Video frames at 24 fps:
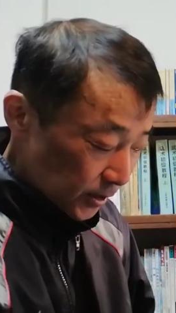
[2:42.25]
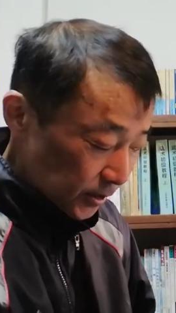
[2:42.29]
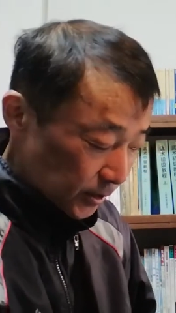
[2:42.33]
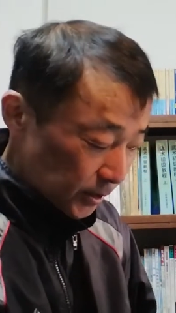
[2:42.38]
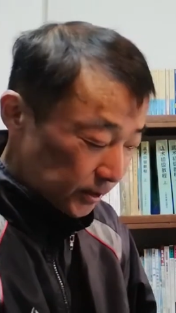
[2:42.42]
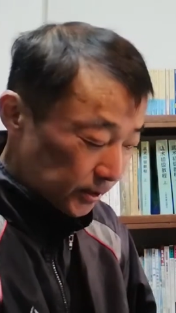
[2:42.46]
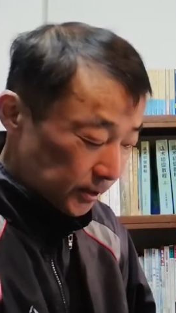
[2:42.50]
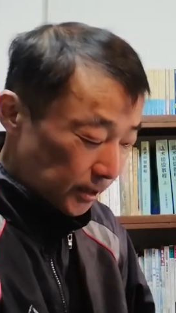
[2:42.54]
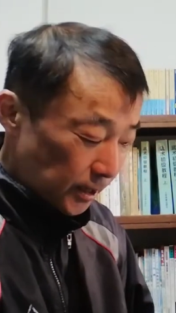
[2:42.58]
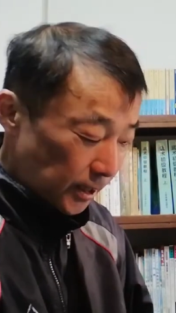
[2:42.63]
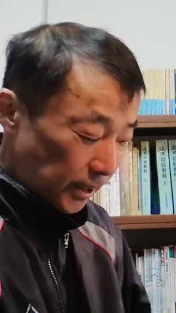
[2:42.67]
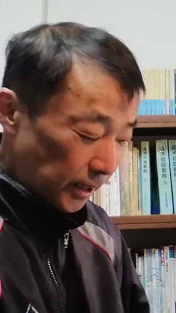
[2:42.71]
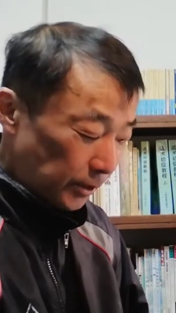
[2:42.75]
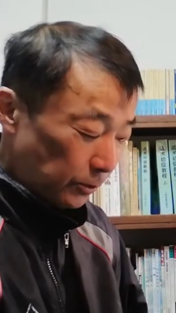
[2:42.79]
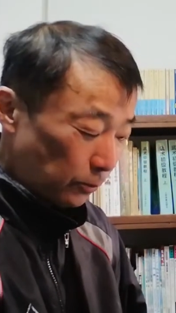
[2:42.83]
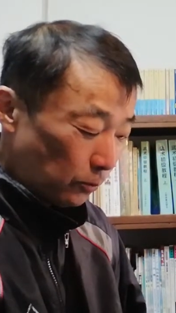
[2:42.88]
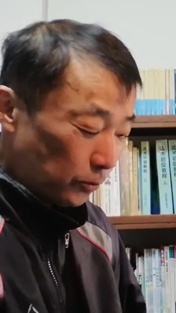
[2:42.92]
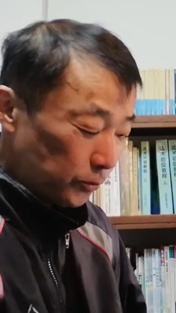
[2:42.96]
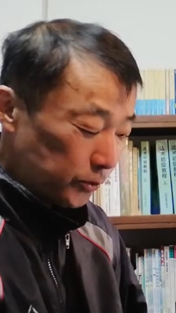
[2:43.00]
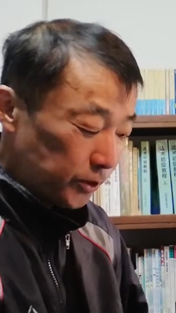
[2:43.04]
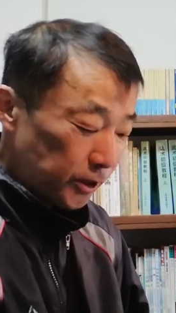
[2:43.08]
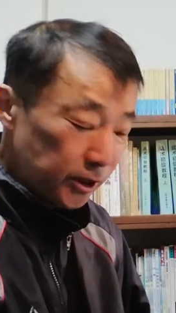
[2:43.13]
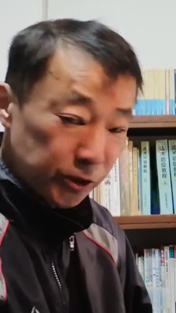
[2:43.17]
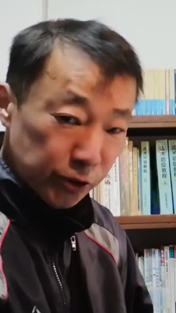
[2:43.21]
ですから、
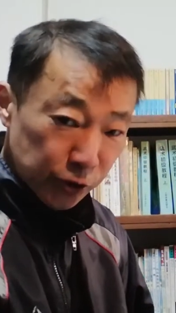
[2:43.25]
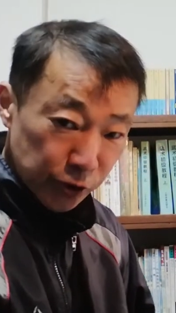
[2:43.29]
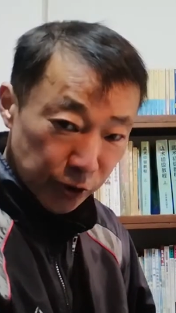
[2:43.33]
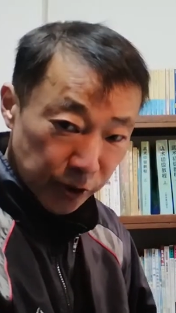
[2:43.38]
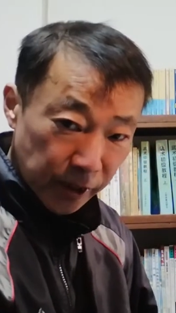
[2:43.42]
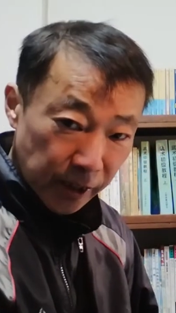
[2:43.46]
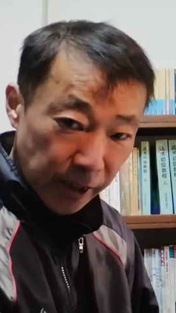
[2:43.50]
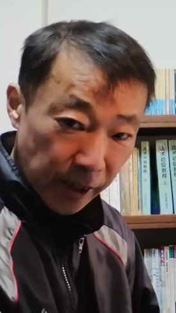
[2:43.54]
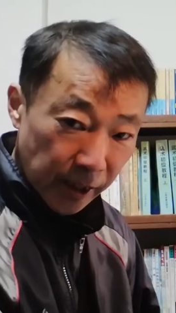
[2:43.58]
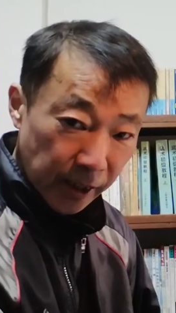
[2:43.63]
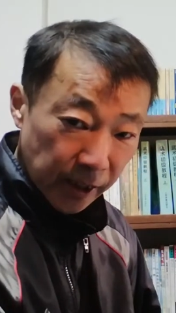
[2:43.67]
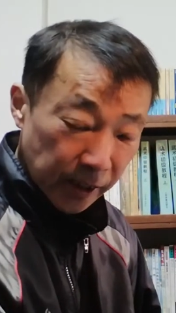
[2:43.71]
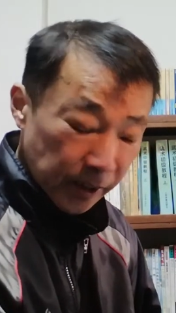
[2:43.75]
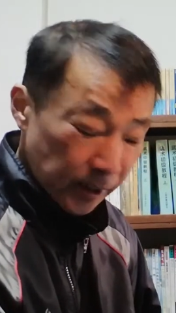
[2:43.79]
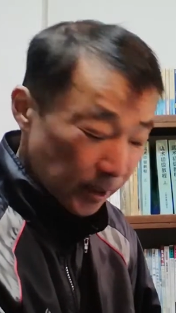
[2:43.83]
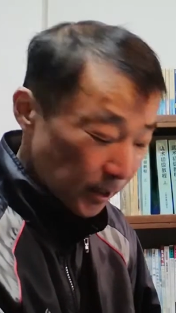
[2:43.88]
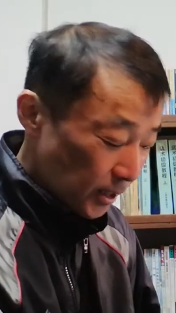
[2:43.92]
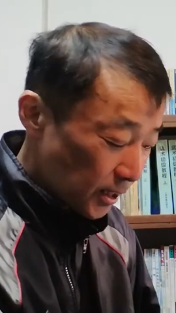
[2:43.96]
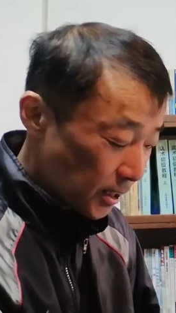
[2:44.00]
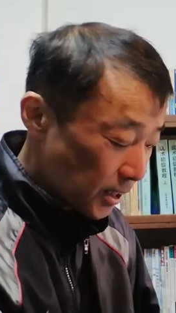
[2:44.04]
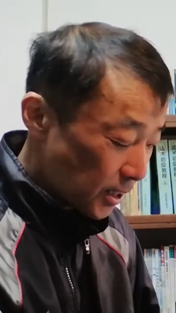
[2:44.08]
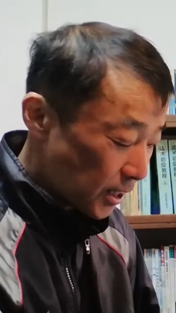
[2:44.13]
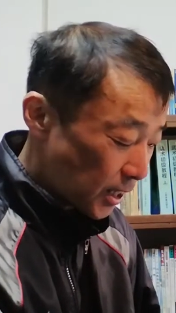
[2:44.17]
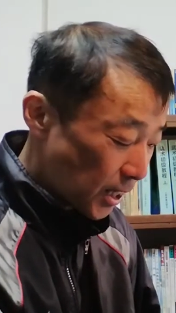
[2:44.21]
落ち着いて、
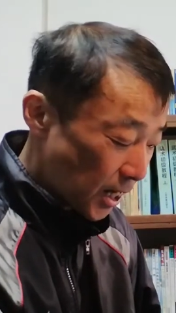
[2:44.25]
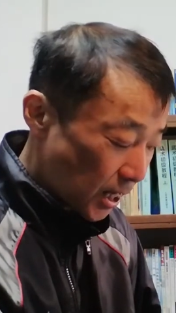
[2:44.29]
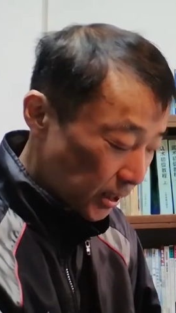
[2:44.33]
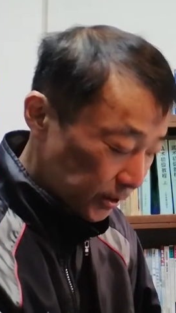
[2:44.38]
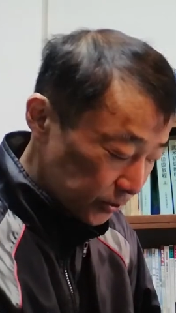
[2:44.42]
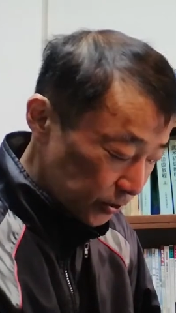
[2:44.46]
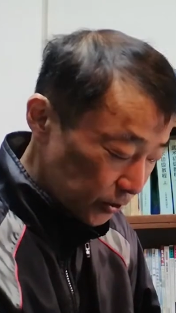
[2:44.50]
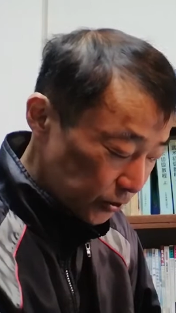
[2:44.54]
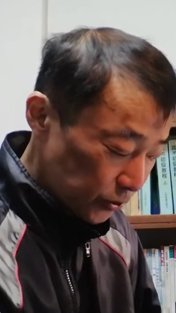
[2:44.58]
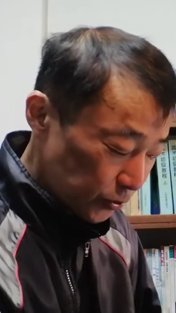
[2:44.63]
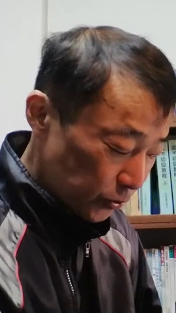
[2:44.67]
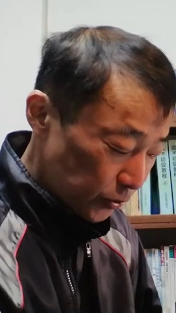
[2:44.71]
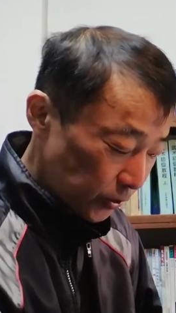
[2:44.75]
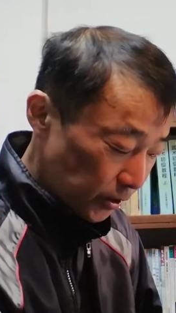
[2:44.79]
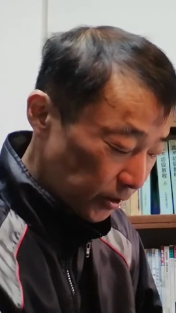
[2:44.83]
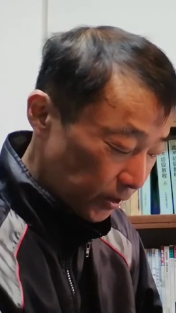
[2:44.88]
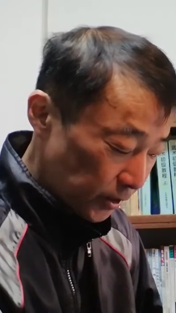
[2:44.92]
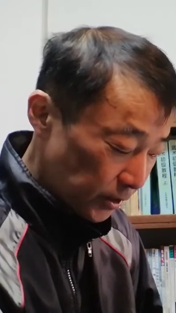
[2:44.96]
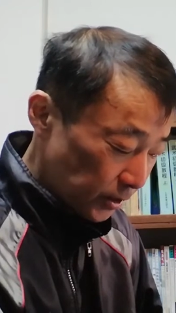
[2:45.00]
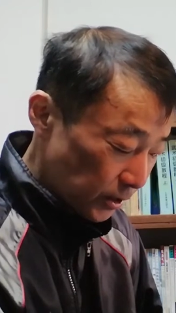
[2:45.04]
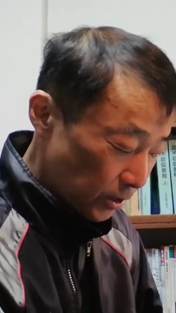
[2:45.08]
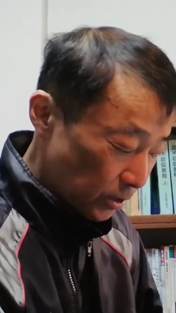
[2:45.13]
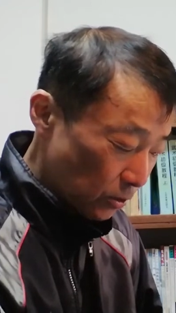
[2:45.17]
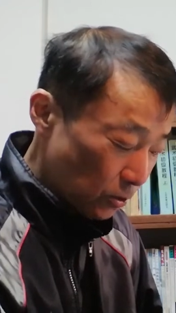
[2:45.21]
確実に、
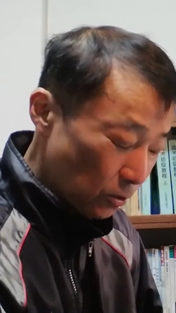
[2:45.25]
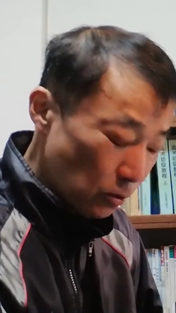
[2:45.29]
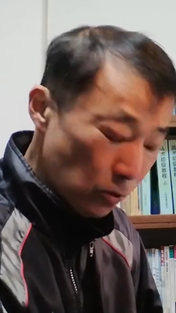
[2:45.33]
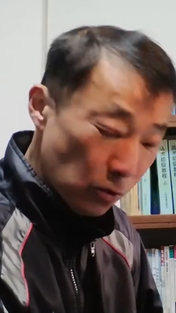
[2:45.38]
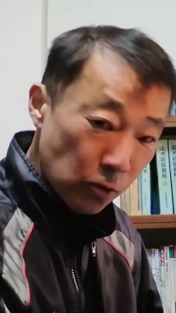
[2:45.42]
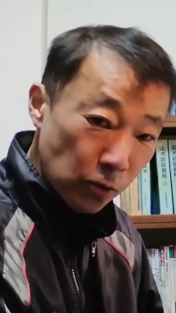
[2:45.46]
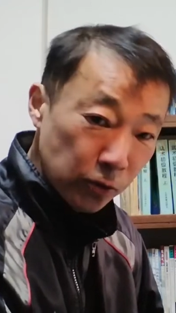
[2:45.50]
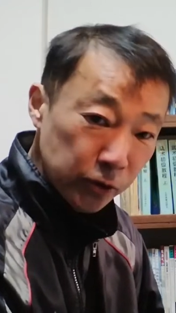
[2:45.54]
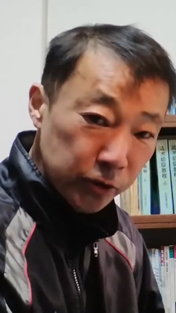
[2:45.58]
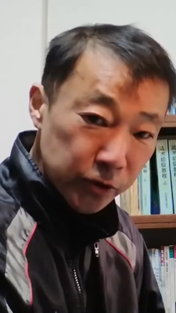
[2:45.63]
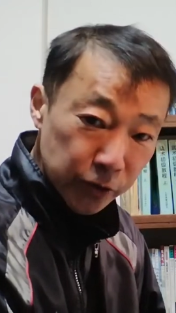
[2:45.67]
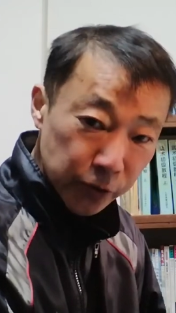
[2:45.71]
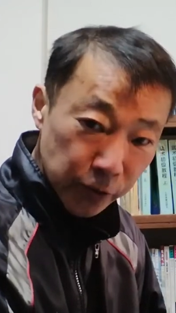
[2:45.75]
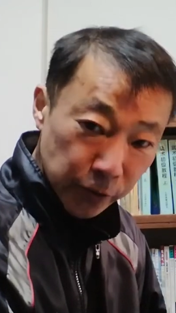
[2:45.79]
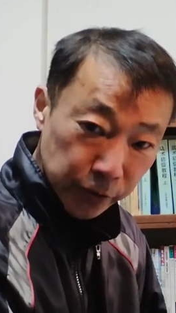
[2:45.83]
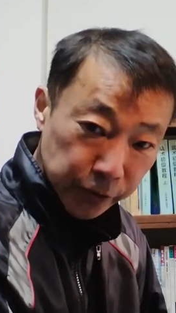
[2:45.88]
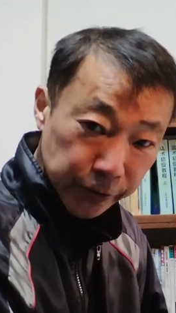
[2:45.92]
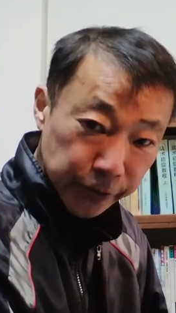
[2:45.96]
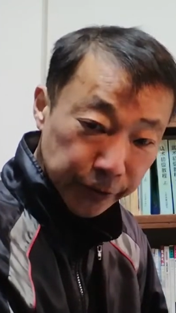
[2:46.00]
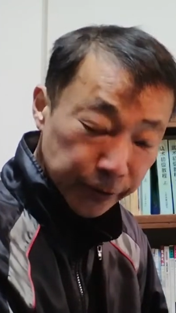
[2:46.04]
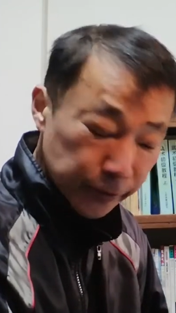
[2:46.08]
効率よく、